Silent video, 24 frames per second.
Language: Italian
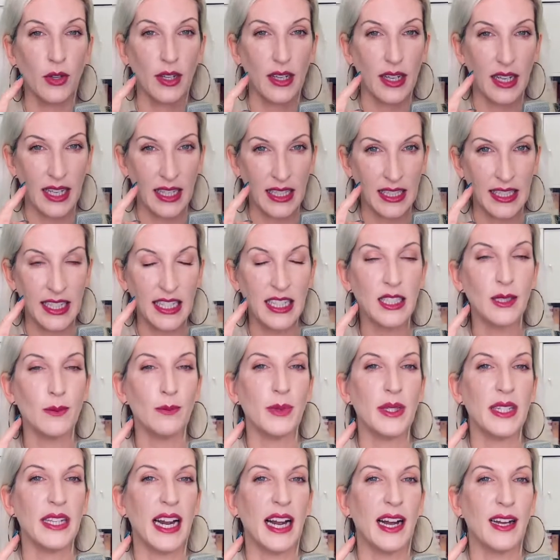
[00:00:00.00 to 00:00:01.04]
ed
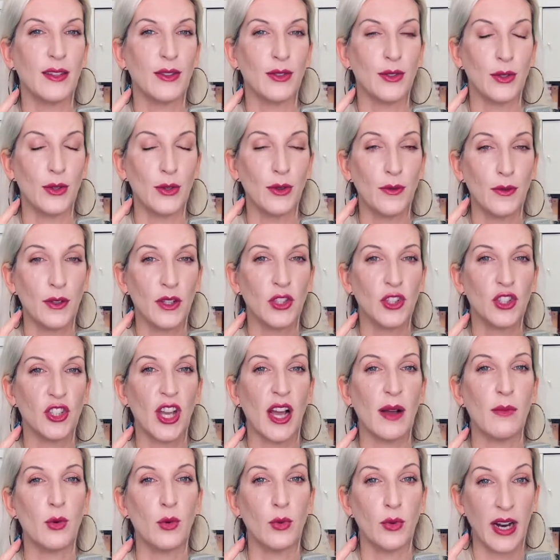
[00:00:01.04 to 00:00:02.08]
espirando
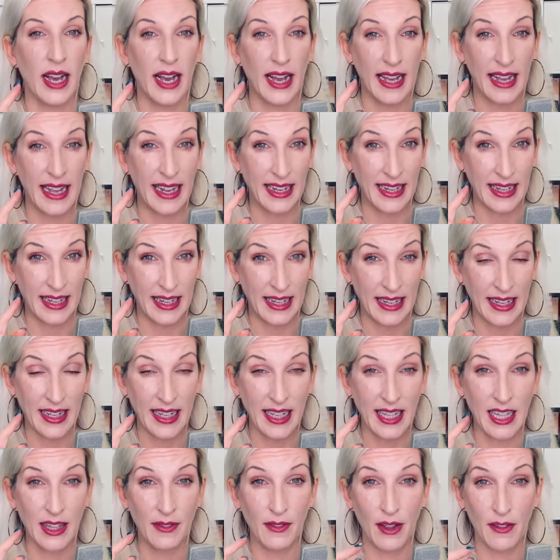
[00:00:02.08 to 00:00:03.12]
facciamo una N che
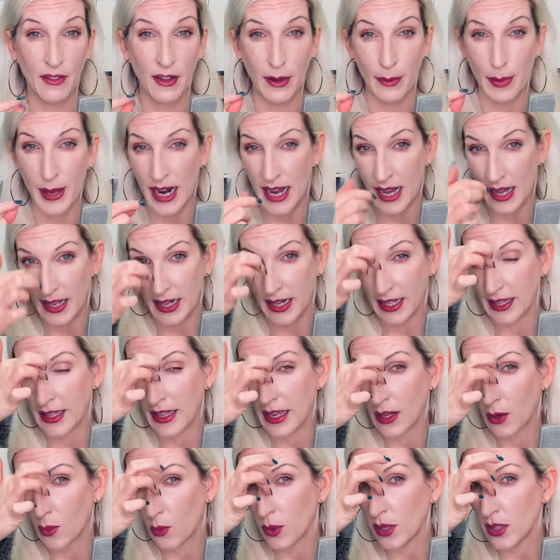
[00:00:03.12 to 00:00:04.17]
deve vibrare da
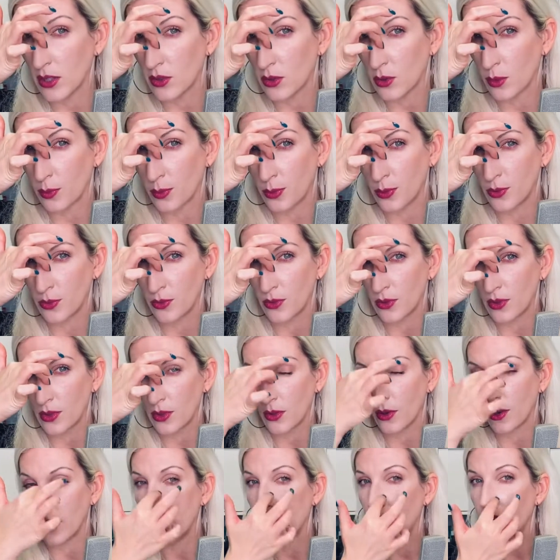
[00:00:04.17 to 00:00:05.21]
questo
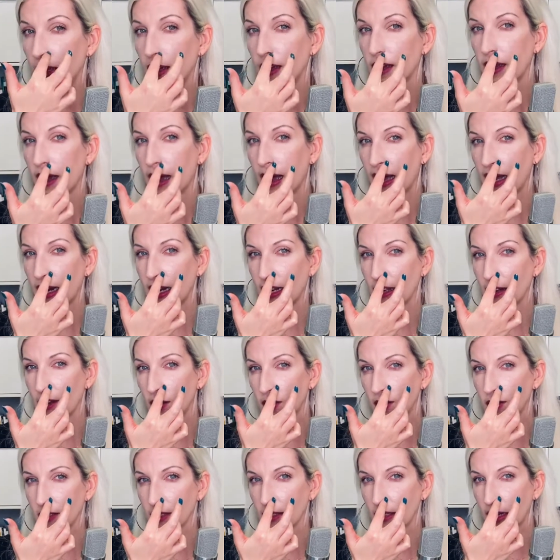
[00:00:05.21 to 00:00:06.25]
punto alla
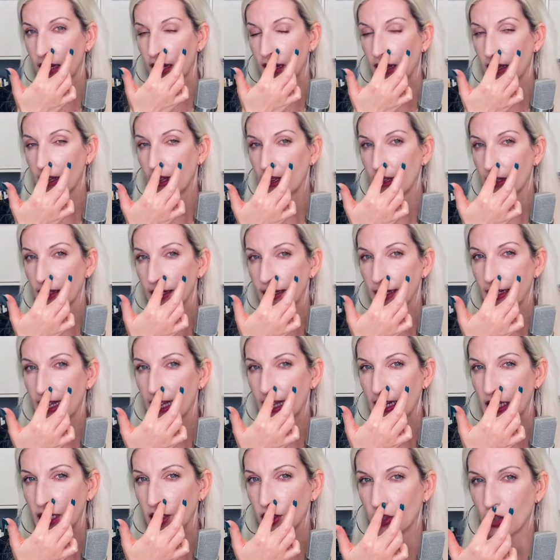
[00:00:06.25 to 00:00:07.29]
nostra
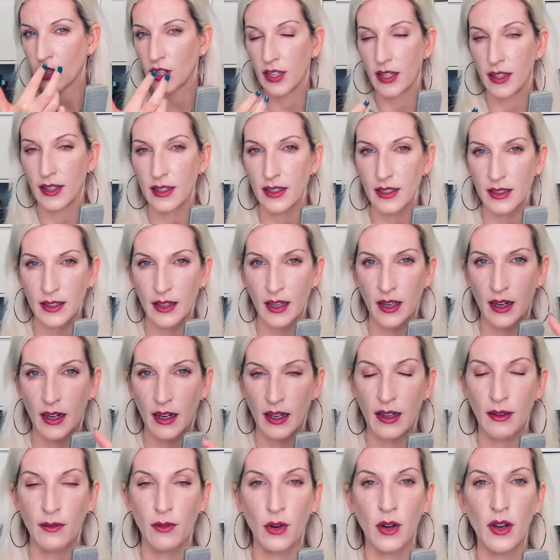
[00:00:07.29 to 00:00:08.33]
narice di
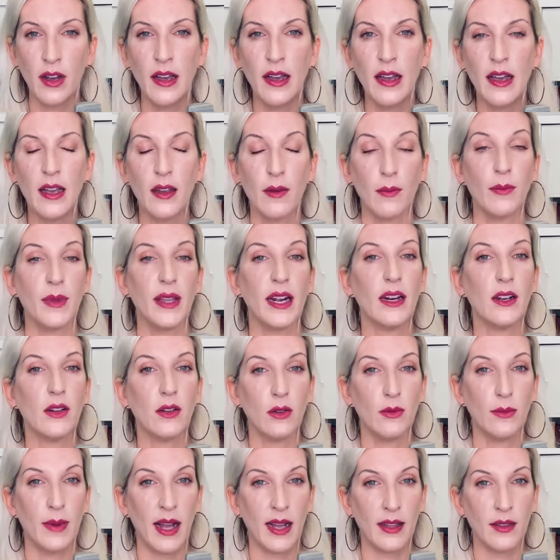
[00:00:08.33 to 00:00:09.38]
arrivo. Mi
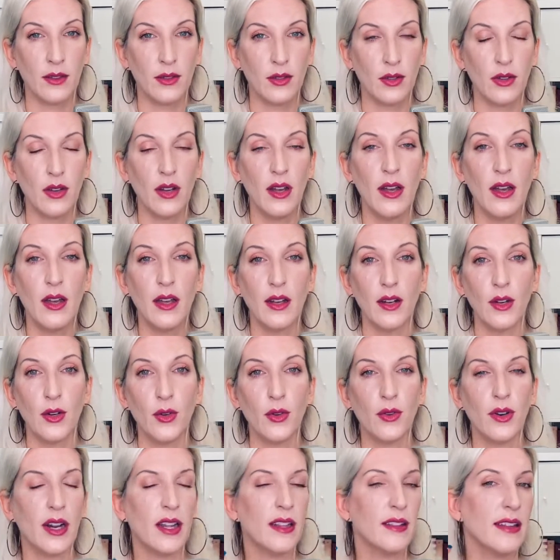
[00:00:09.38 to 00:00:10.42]
raccomando,
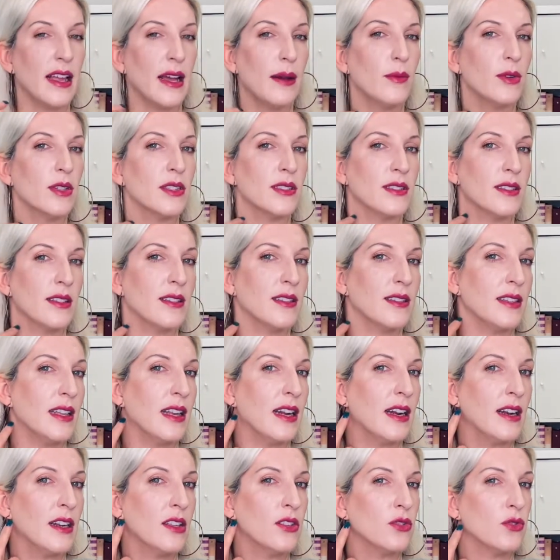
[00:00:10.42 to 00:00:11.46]
non andiamo a sentire
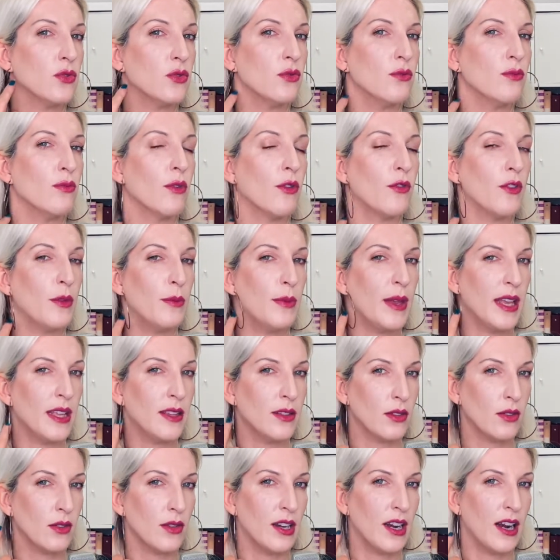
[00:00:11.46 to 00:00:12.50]
nessun
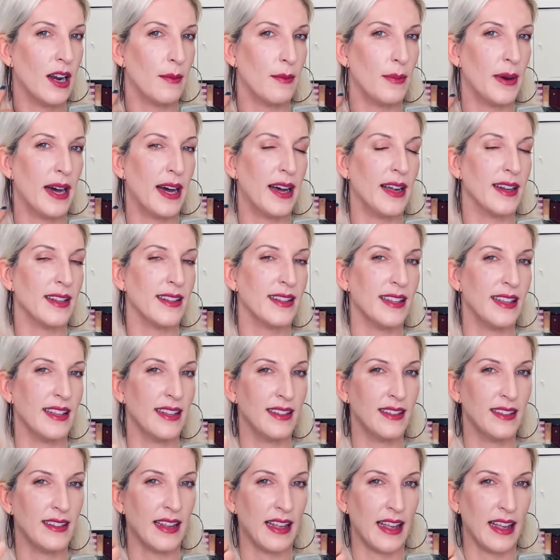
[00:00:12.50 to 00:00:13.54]
movimento nella parte
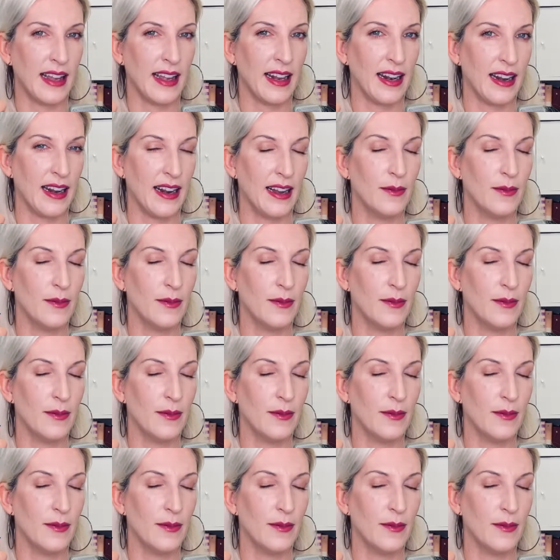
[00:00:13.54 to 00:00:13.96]
interna.